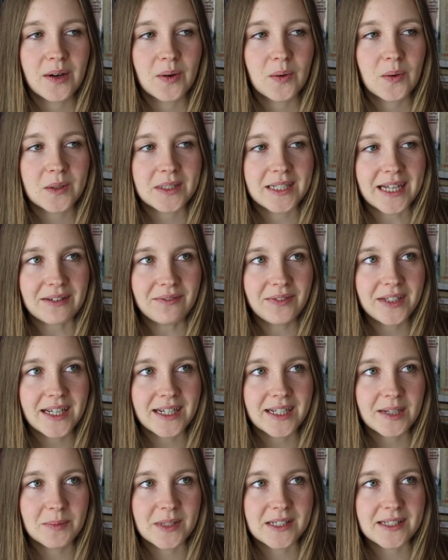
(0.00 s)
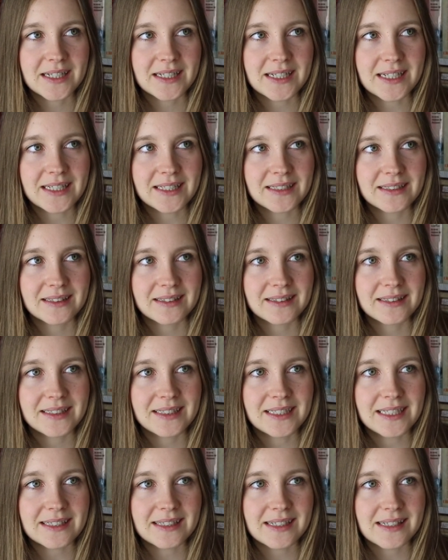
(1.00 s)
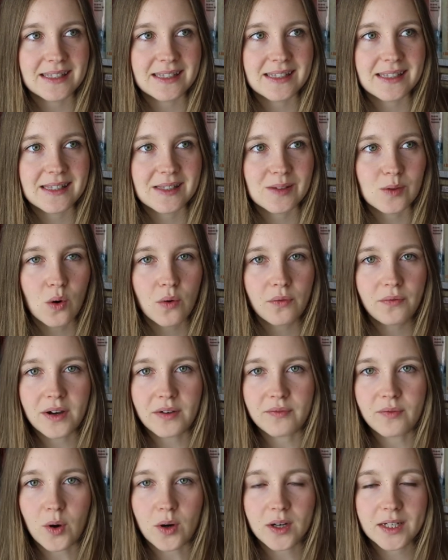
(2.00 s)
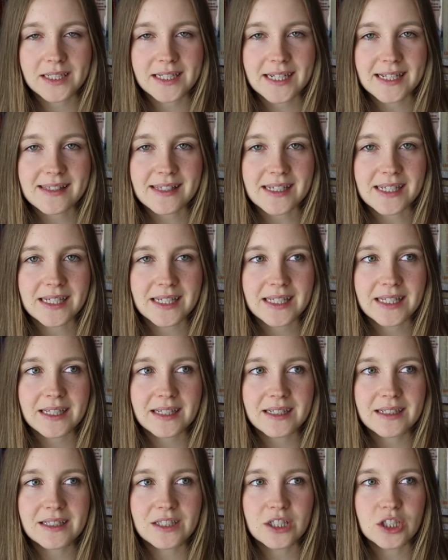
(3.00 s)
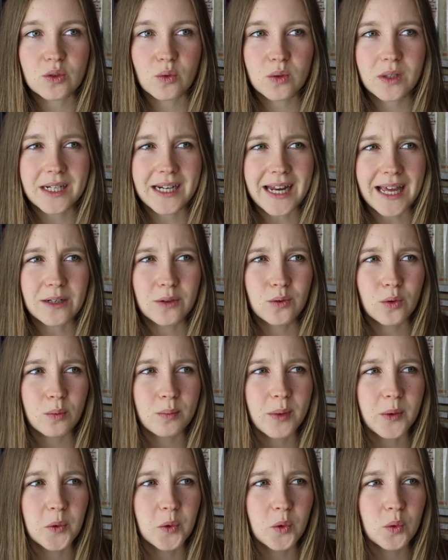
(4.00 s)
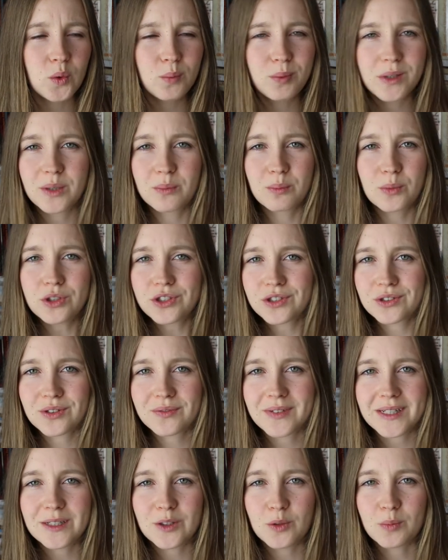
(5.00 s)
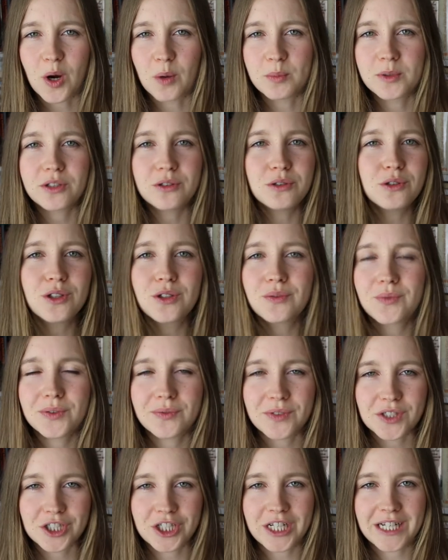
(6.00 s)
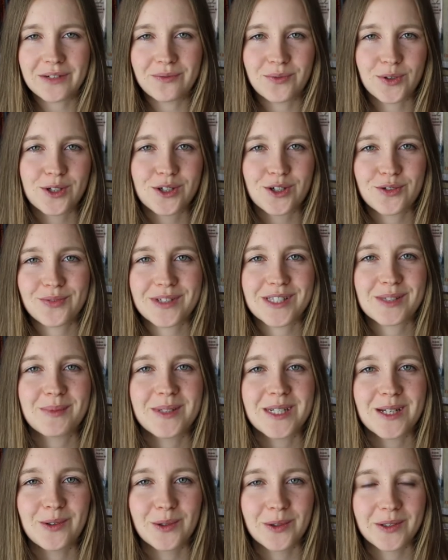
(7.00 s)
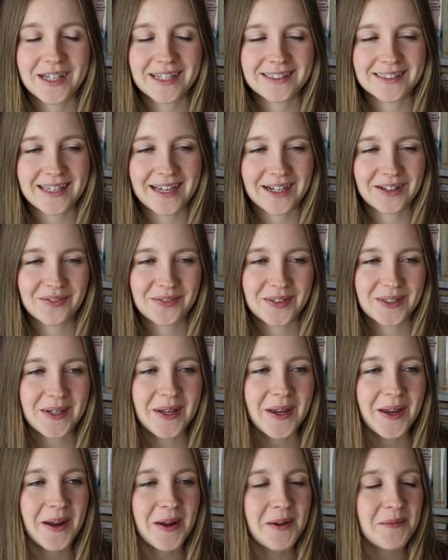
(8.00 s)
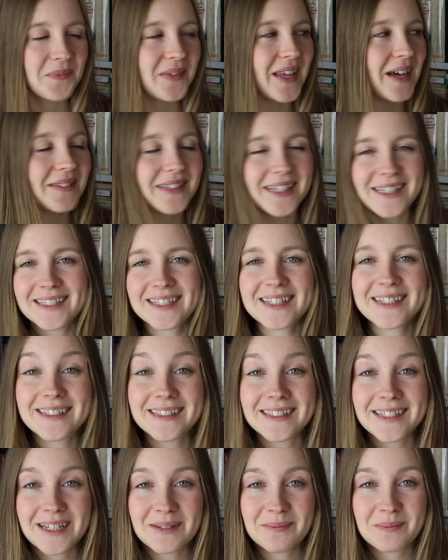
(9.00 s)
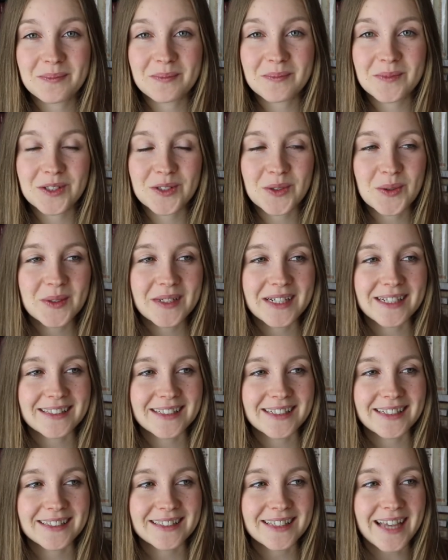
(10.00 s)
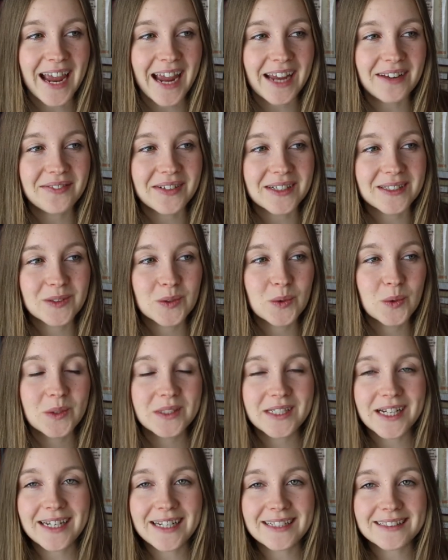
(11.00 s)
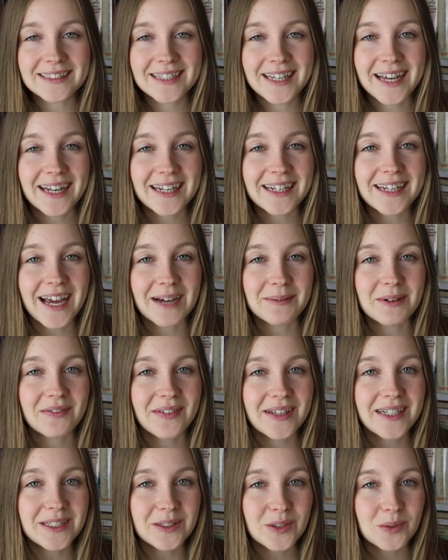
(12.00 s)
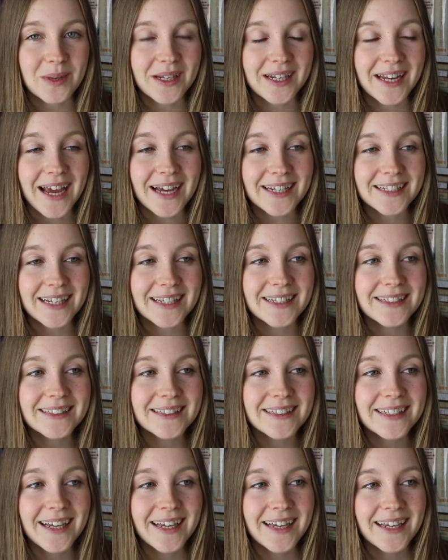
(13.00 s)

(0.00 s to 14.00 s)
Und dann wieder gibt es Gedichte, die sind so verworren, dass ich stundenlang drüber grübeln müsste, wenn ich überhaupt irgendwie verstehen wollte, was mir der Lyriker sagen will. Ja, und das hier ist eben schön, dass ich es einfach so runterlesen kann, aber wenn ich drüber nachdenke,